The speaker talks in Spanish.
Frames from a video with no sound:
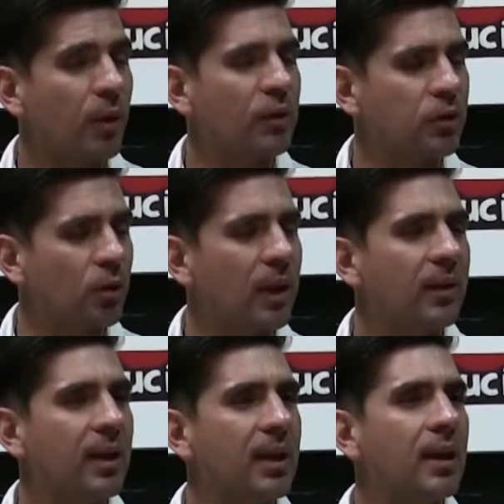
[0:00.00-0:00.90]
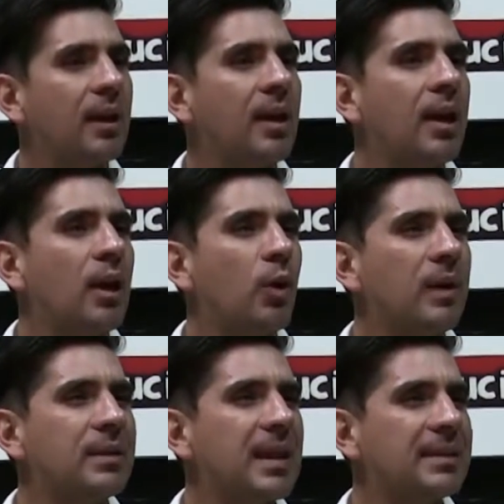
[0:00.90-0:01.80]
profesora de la
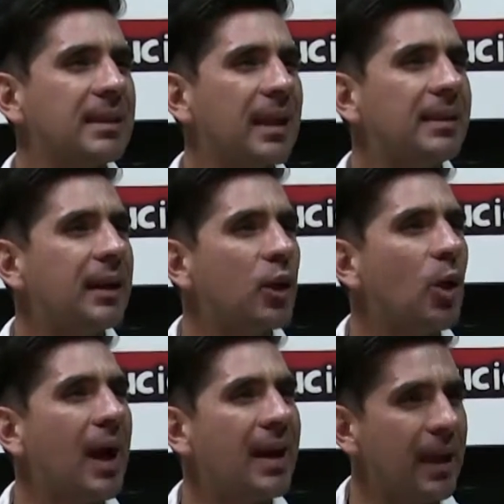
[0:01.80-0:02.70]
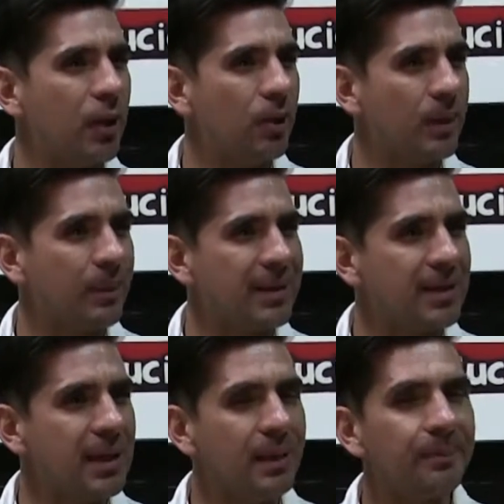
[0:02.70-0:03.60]
Universidad Estatal de Río de Janeiro en
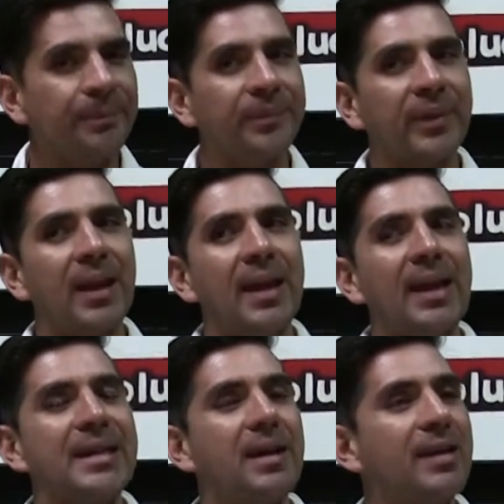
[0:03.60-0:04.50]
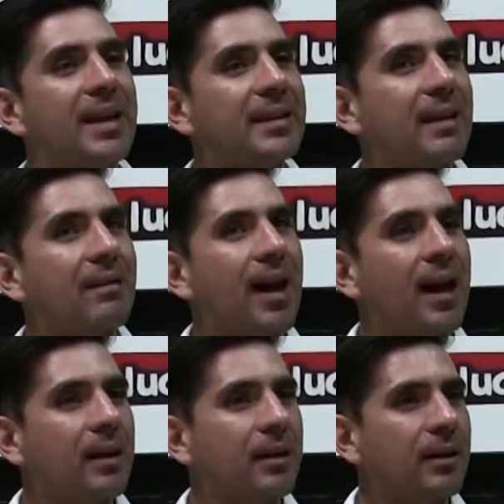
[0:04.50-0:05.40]
Brasil ella viene a
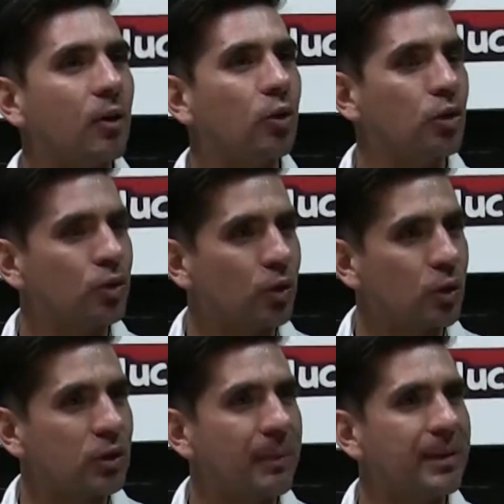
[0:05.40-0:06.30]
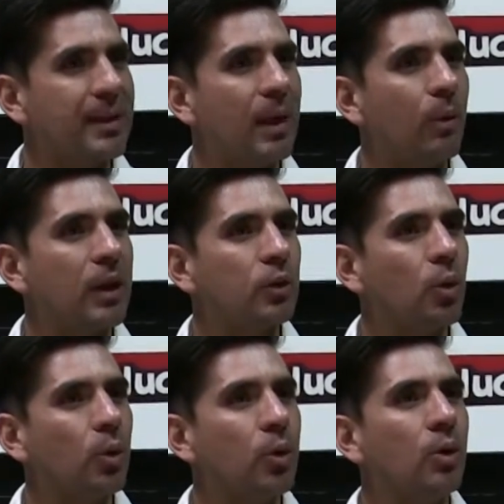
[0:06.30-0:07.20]
trabajar con nosotros también en el
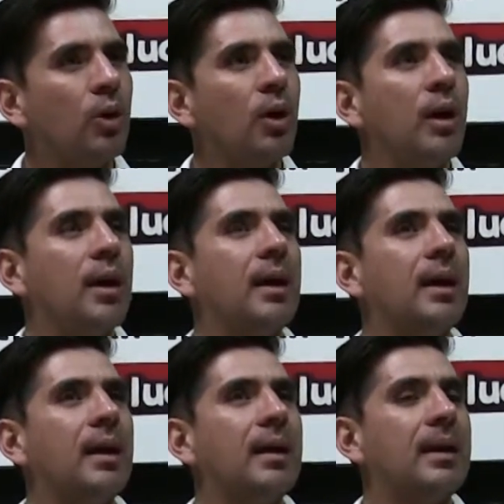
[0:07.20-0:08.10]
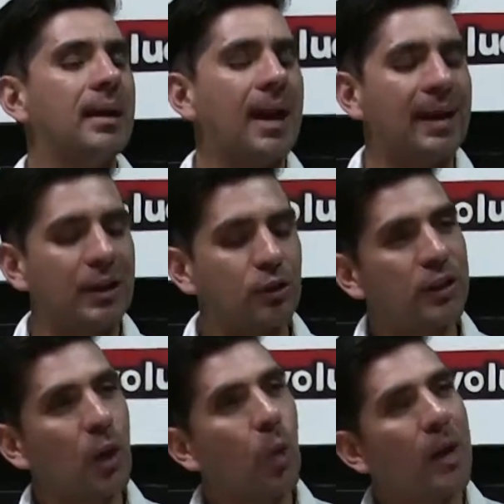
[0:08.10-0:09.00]
laboratorio eh, la relación
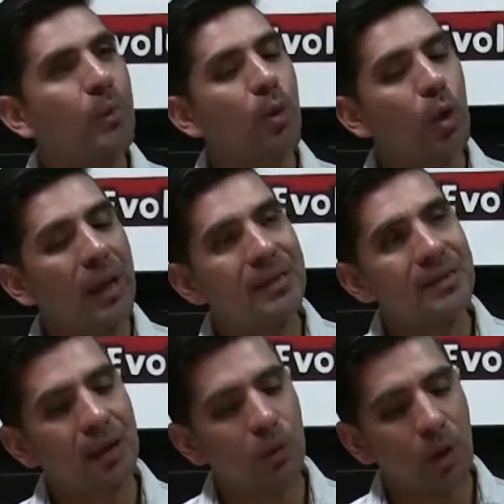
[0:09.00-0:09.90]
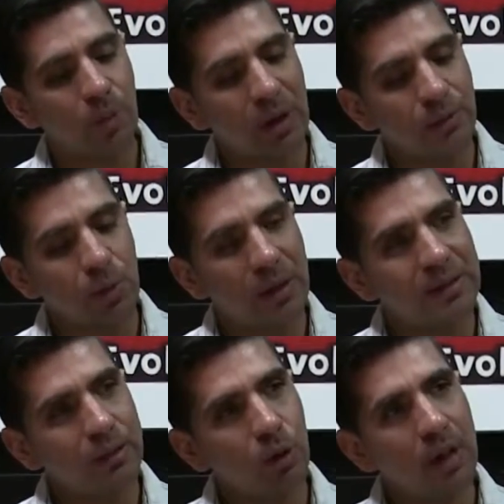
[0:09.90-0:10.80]
entre cuerpo y violencia, cuerpo de las
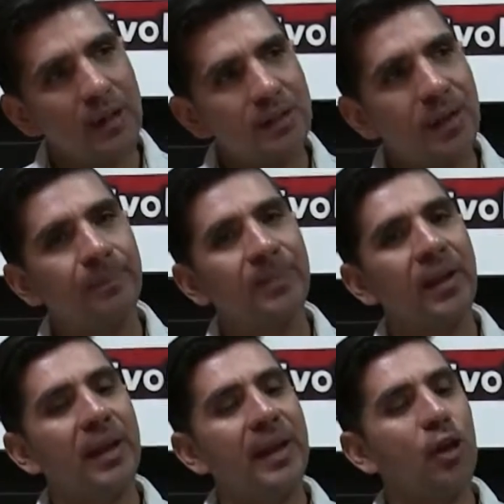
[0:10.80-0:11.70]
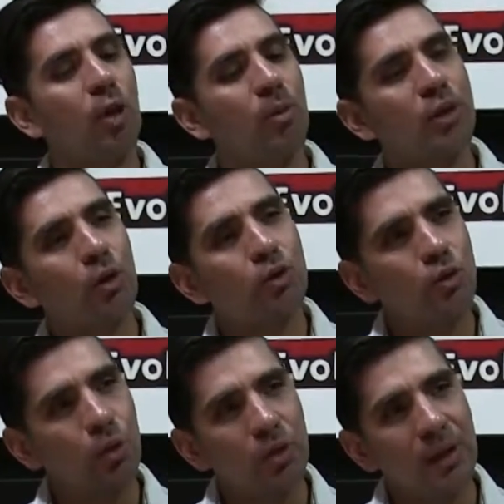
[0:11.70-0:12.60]
mujeres y violencia, y cómo se
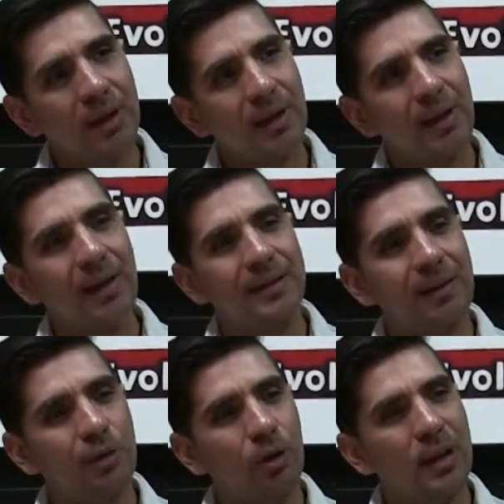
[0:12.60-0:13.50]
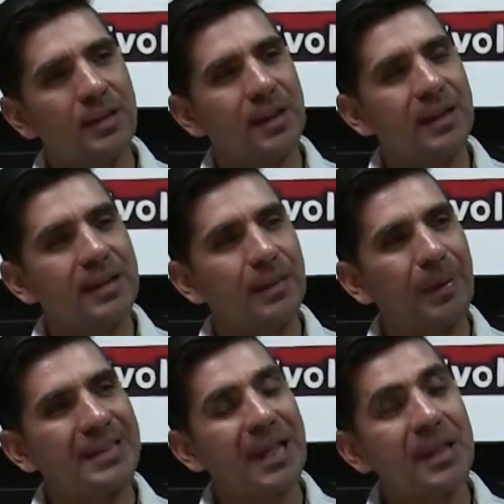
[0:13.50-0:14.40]
construye esa violencia y esa
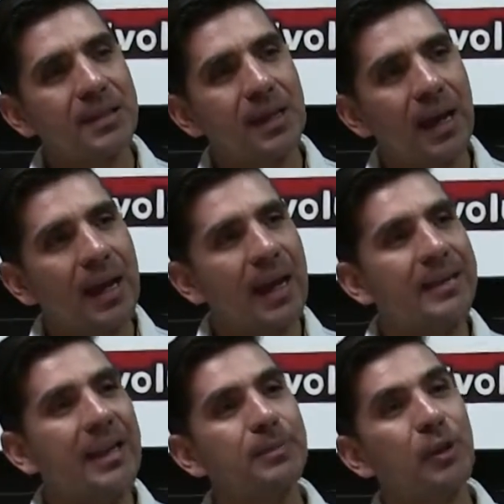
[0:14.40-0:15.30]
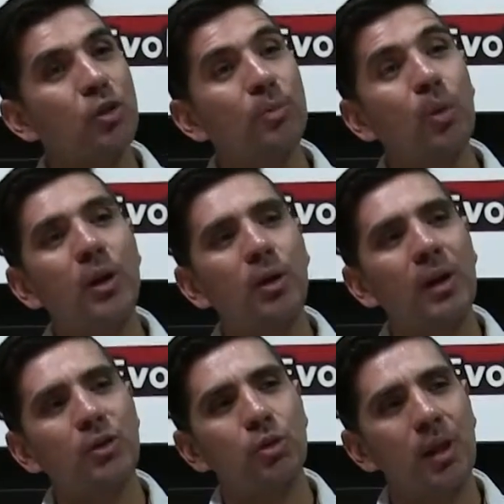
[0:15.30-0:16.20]
presencia en el espacio público de
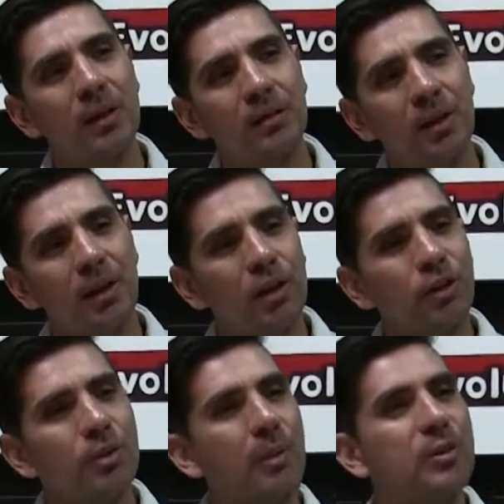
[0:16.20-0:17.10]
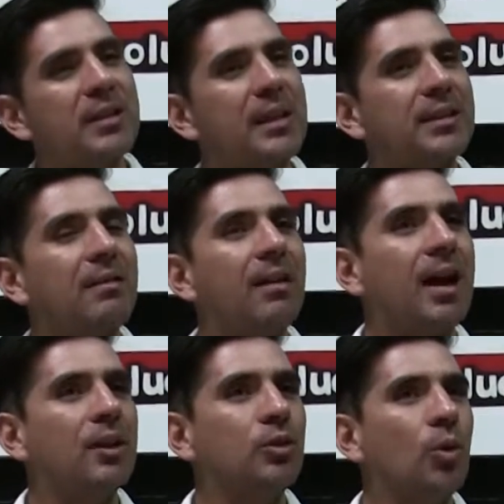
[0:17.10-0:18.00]
la ciudad. Entonces vamos a estar
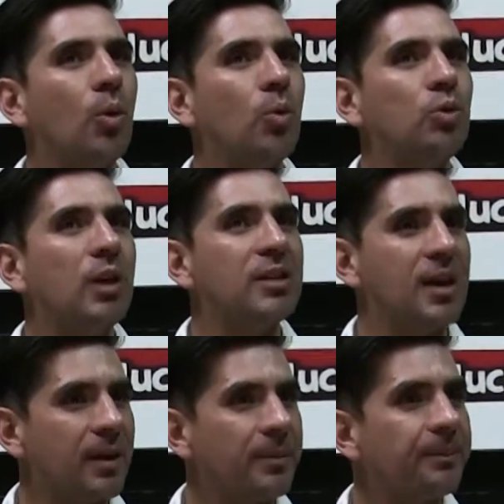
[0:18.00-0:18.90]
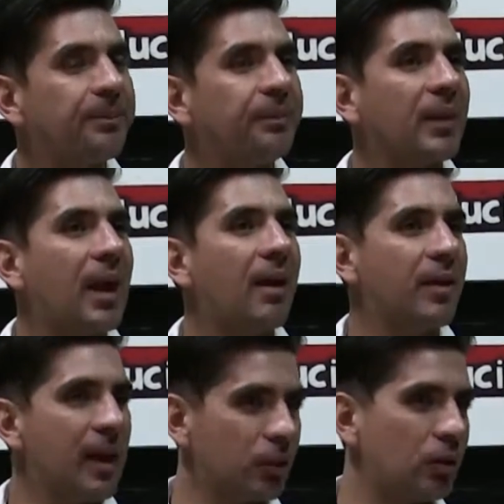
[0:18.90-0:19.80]
trabajando un taller
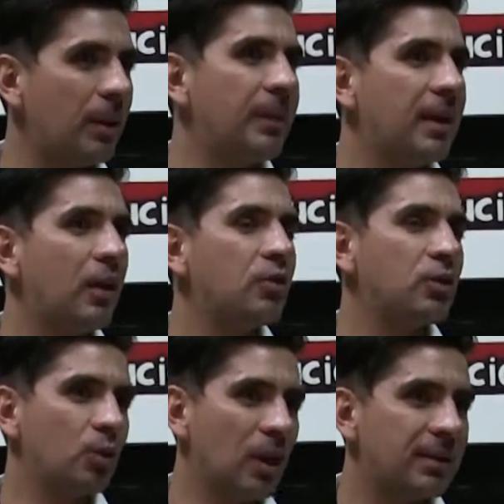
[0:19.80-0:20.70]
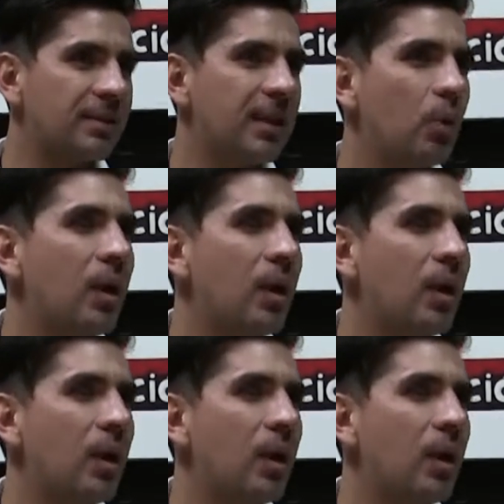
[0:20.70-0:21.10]
abierto también a los estudiantes de la